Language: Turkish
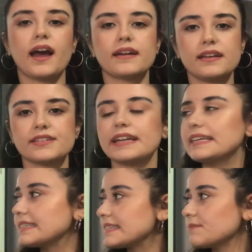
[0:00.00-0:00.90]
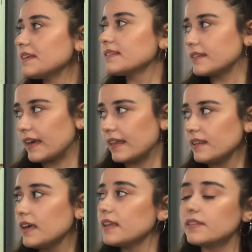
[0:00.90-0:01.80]
Arkadaşlar ikinci dizimde Drain.
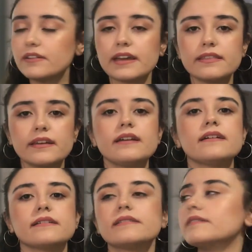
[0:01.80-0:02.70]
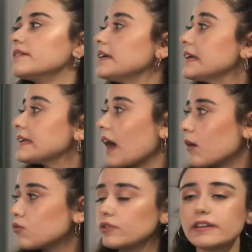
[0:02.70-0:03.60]
Drain'de e,
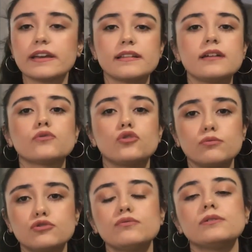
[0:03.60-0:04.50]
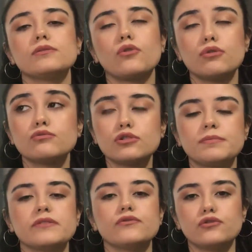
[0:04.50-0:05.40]
yağmurda yayılan ölümcü bir, ölümcü
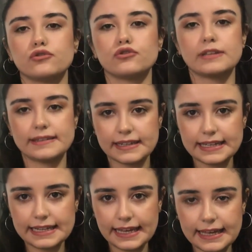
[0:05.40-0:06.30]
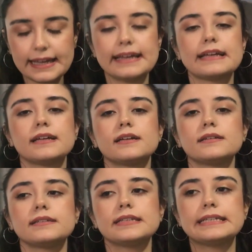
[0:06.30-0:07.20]
bir virüs nedeniyle
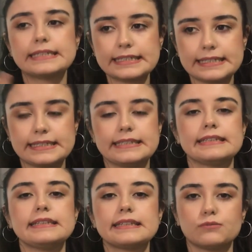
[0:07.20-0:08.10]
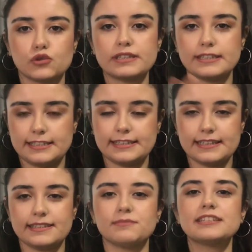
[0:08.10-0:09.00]
iki kişinin, bu iki kişi
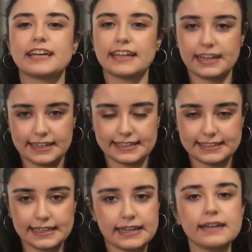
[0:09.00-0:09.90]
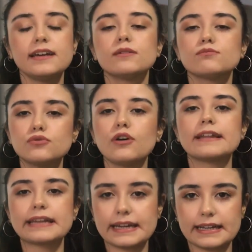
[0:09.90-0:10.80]
dediğimiz ana karakterler, bu
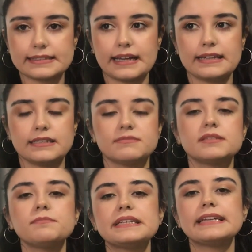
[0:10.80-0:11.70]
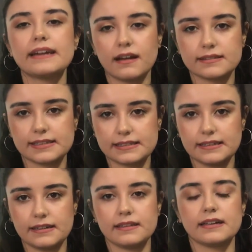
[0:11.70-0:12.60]
ana karakterlerimizin bir yeraltı
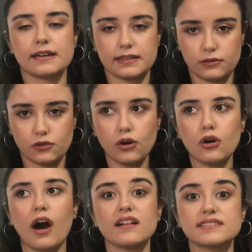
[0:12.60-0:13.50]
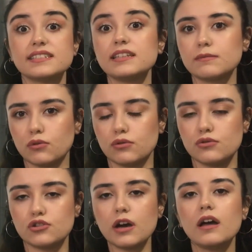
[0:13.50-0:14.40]
sığınağında kalıyor 6 yıl
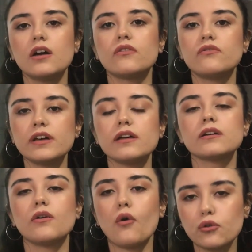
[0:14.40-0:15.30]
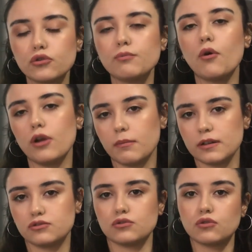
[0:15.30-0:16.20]
boyunca ve öykü böyle
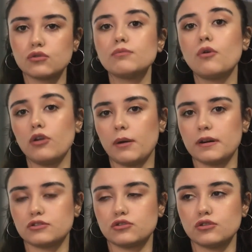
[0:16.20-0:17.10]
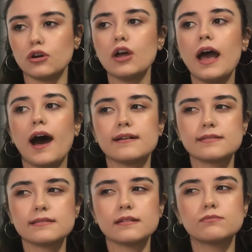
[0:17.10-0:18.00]
başlıyor, konu böyle başlıyor.
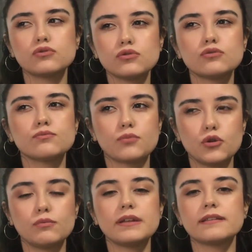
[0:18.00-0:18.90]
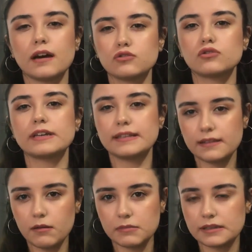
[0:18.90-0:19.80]
Aslında bunun bölümleri daha çok
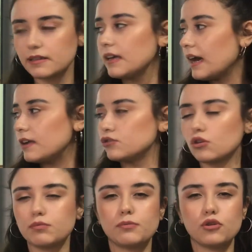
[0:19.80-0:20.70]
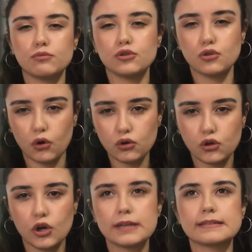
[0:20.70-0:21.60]
yayınlanmadı, yani çok bir bölümü
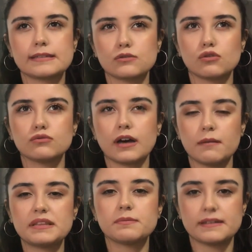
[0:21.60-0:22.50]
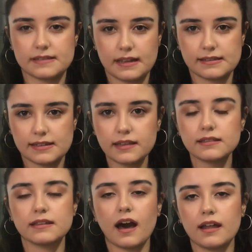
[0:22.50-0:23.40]
yok. Sezon daha bitmedi zaten,
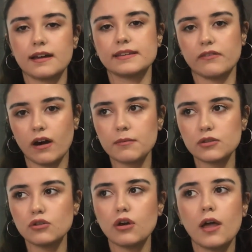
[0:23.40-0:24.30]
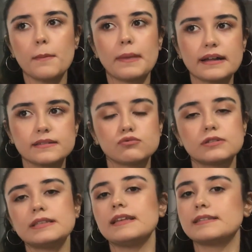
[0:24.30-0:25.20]
hala devam ediyor. Bence bu
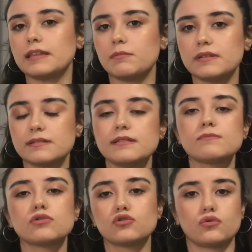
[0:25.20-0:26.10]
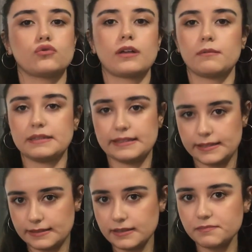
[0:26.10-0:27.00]
diziyi de izleyebilirsiniz, bu da çok güzel bir
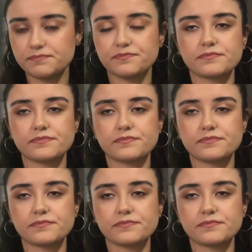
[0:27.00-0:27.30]
dizi.